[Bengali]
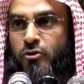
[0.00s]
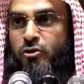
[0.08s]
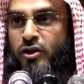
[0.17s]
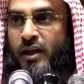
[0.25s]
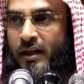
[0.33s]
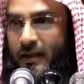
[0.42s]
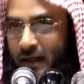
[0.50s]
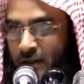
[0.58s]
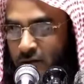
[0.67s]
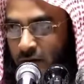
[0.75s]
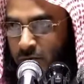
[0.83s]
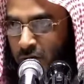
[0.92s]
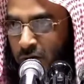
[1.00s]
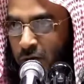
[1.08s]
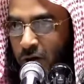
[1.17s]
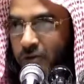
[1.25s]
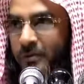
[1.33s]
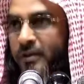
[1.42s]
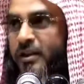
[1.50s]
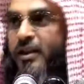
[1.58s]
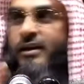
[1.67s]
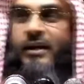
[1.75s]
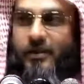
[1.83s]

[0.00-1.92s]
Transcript: দুনিয়ার কাজকর্ম হোক অথবা দিনই